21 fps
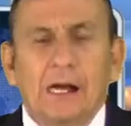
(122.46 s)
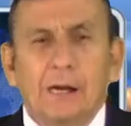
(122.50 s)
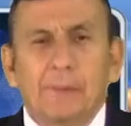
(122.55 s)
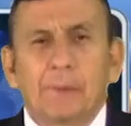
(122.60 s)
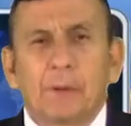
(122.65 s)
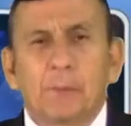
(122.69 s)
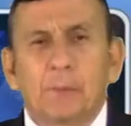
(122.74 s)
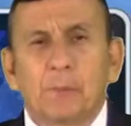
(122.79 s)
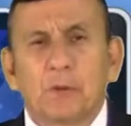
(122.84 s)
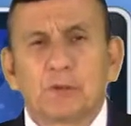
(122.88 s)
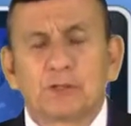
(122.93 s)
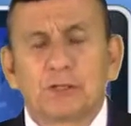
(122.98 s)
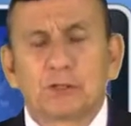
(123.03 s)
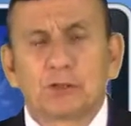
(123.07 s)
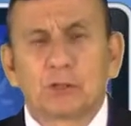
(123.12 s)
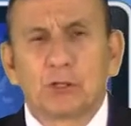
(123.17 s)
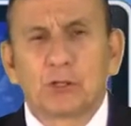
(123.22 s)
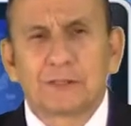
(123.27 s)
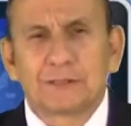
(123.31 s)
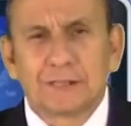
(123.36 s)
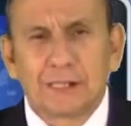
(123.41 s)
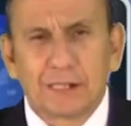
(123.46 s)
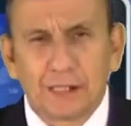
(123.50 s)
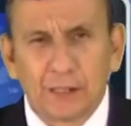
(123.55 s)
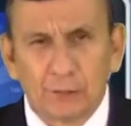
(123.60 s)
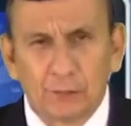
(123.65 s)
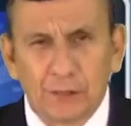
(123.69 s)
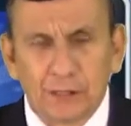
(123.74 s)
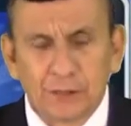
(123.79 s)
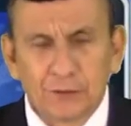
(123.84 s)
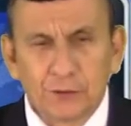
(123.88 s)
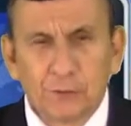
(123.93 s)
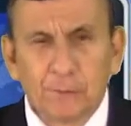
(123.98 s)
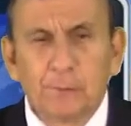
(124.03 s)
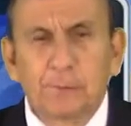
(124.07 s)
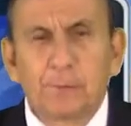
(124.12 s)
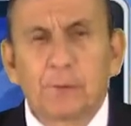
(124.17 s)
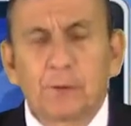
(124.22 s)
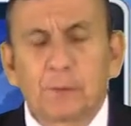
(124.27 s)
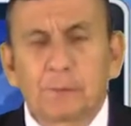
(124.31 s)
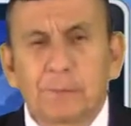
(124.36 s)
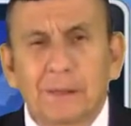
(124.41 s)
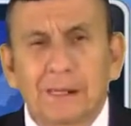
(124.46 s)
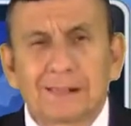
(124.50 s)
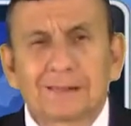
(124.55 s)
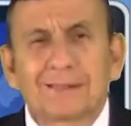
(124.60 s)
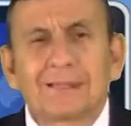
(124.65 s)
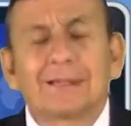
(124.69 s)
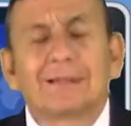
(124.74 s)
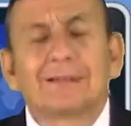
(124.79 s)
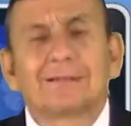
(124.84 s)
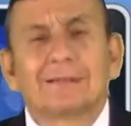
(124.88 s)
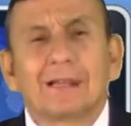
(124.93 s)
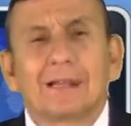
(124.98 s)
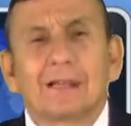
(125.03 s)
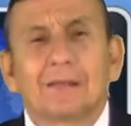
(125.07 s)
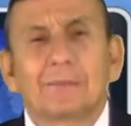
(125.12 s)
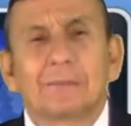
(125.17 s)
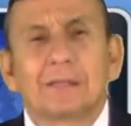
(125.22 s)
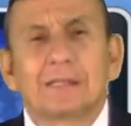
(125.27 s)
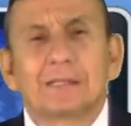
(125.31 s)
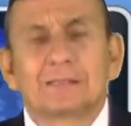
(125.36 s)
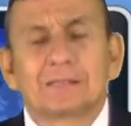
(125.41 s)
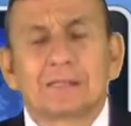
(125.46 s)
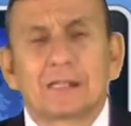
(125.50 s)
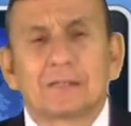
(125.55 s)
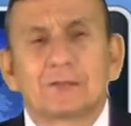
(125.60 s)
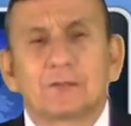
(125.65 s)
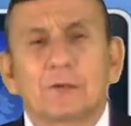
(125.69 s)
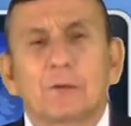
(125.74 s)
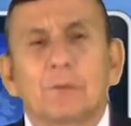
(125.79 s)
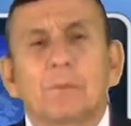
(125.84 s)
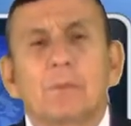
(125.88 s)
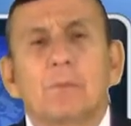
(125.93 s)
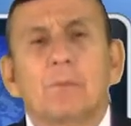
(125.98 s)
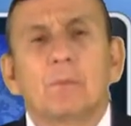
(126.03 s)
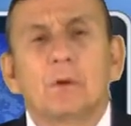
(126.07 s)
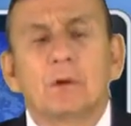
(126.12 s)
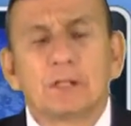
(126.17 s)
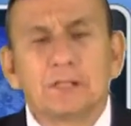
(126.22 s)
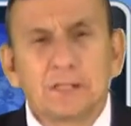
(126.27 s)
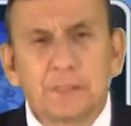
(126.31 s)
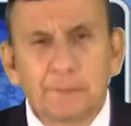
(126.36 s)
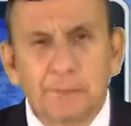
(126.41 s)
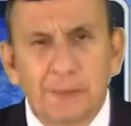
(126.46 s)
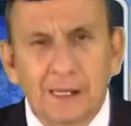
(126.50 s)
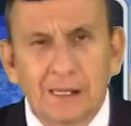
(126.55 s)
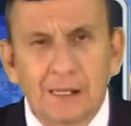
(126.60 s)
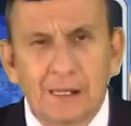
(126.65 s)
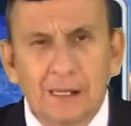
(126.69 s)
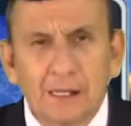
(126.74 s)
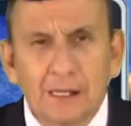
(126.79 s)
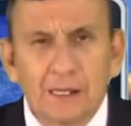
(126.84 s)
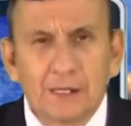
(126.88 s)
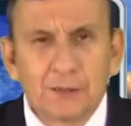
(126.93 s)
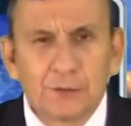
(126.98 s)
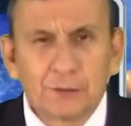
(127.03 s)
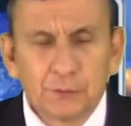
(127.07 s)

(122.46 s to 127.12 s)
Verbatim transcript: A propósito de esta inauguración por parte de la administración municipal,